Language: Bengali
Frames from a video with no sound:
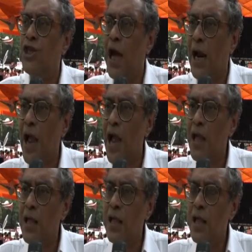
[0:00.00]
যারা
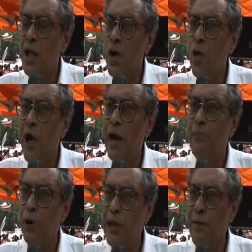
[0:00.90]
ওখানে
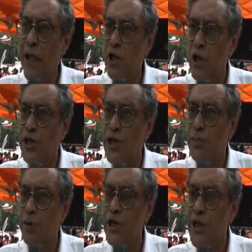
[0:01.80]
প্রতিবাদ করছে
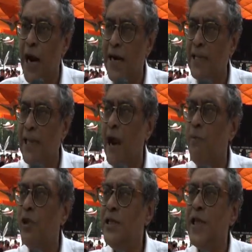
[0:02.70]
বসিরহাটে তারা
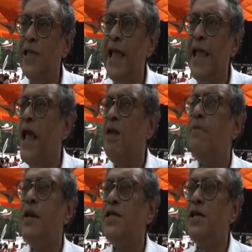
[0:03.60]
বলছে যে এই
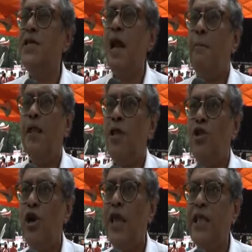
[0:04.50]
অ্যাডমিনিস্ট্রেশন আমাদের
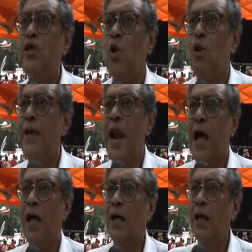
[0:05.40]
জন্য কিছু করবে না
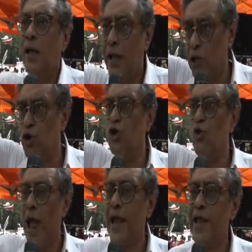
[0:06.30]
এ তো শুধু
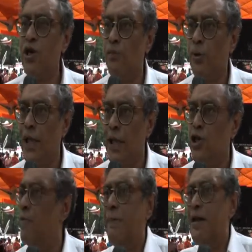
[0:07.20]
একই সম্প্রদায়ের
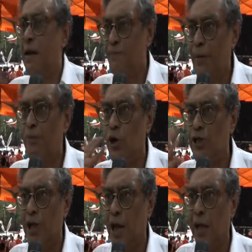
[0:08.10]
জন্য আমি নামফাম
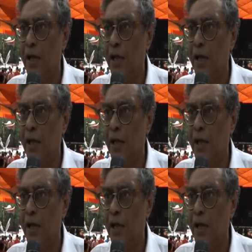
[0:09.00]
করছি না